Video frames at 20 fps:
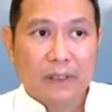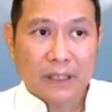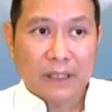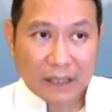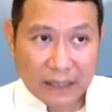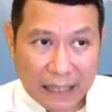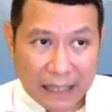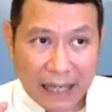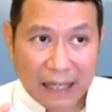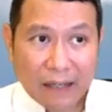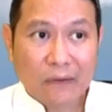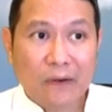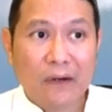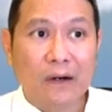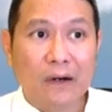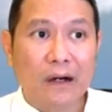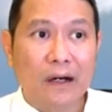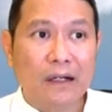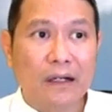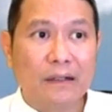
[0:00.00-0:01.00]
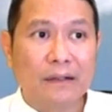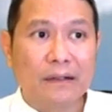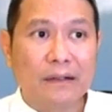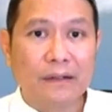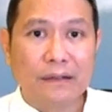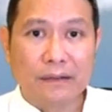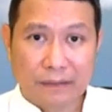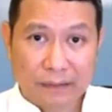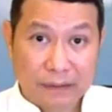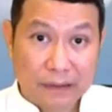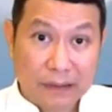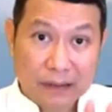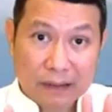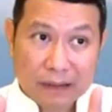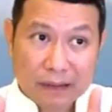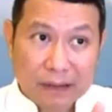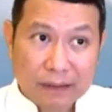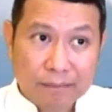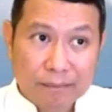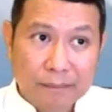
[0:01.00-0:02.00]
จิตใจก็คือ
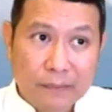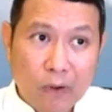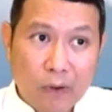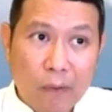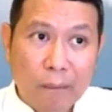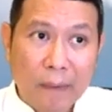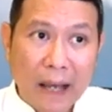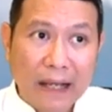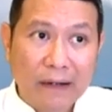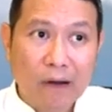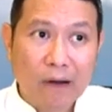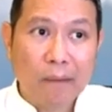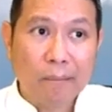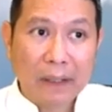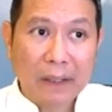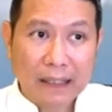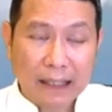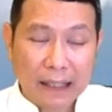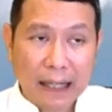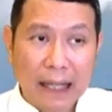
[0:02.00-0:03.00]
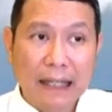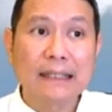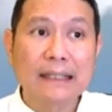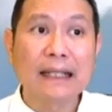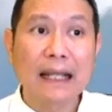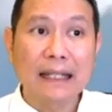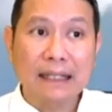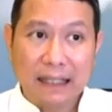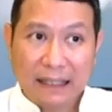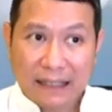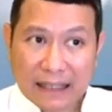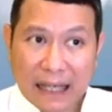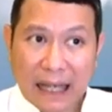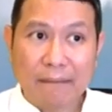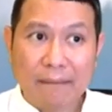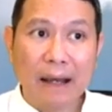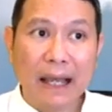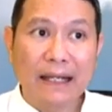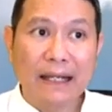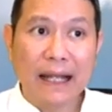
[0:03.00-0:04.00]
คือโลกภายนอกเป็นอย่างนั้น แต่จิตใจ
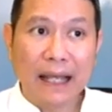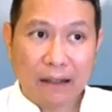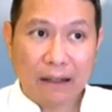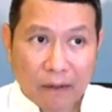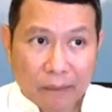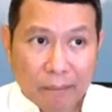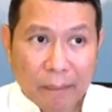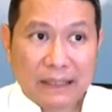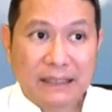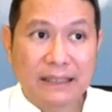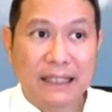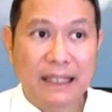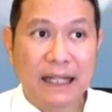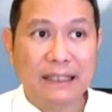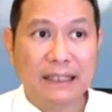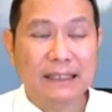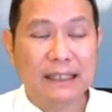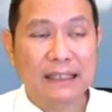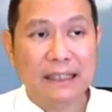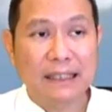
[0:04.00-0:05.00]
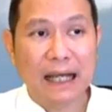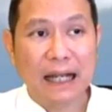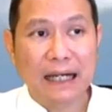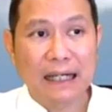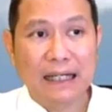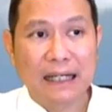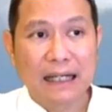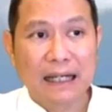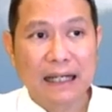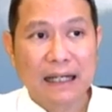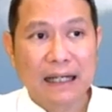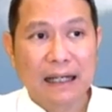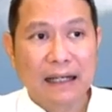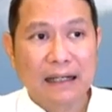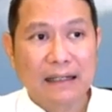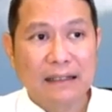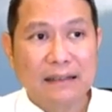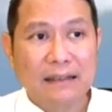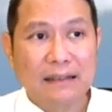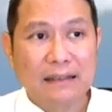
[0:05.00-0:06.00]
ภายในก็เป็นเช่นนั้นเช่นกัน
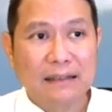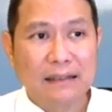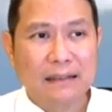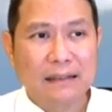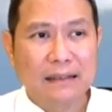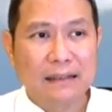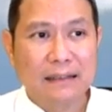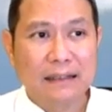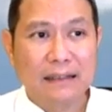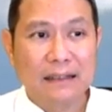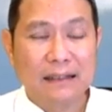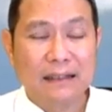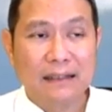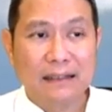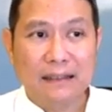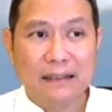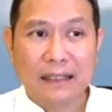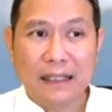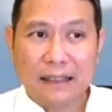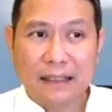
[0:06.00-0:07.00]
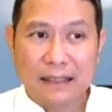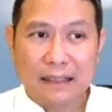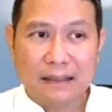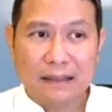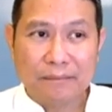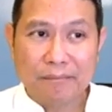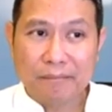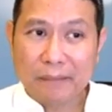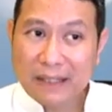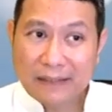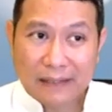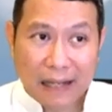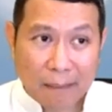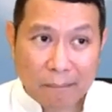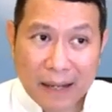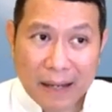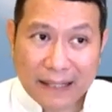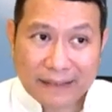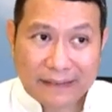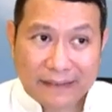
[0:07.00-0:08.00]
คือจิตไม่สา
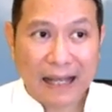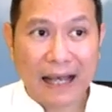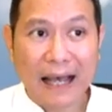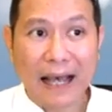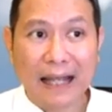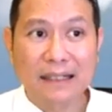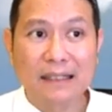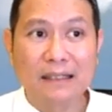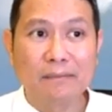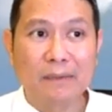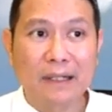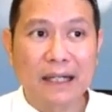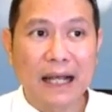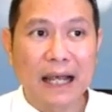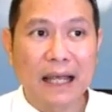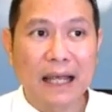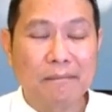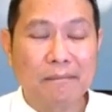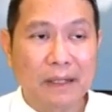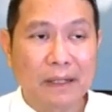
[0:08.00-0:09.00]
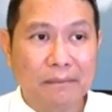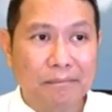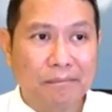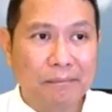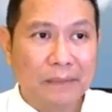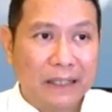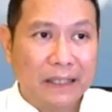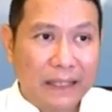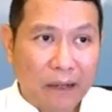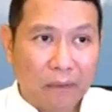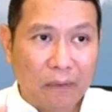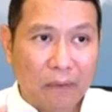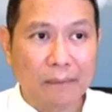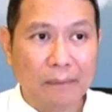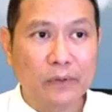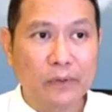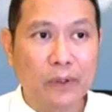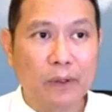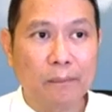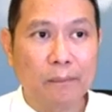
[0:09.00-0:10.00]
มารถสะอาดขึ้นมาได้ มันมีแต่ควา
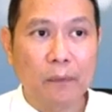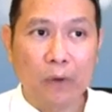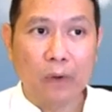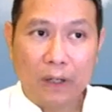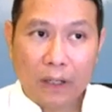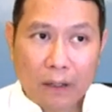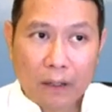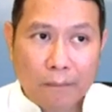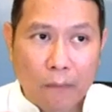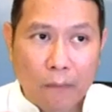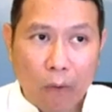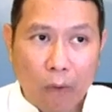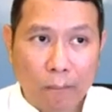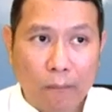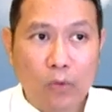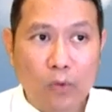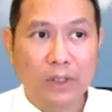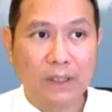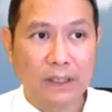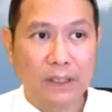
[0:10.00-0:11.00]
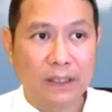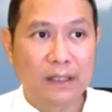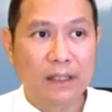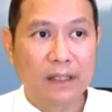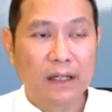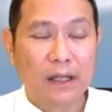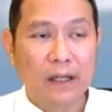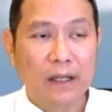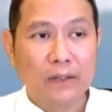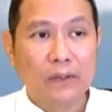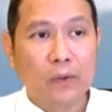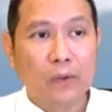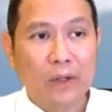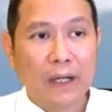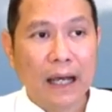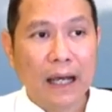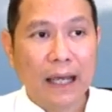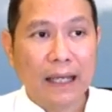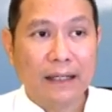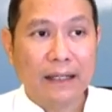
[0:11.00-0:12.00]
มสกปรกแล้วก็หมกมุ่นอยู่
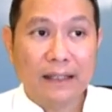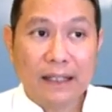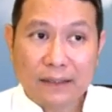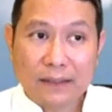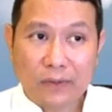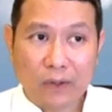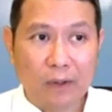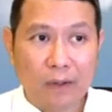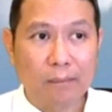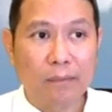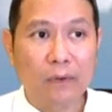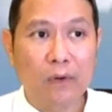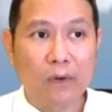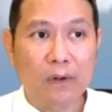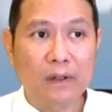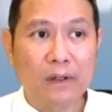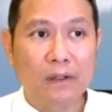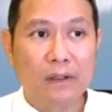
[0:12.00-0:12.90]
กับไอ้เรื่องสกปรก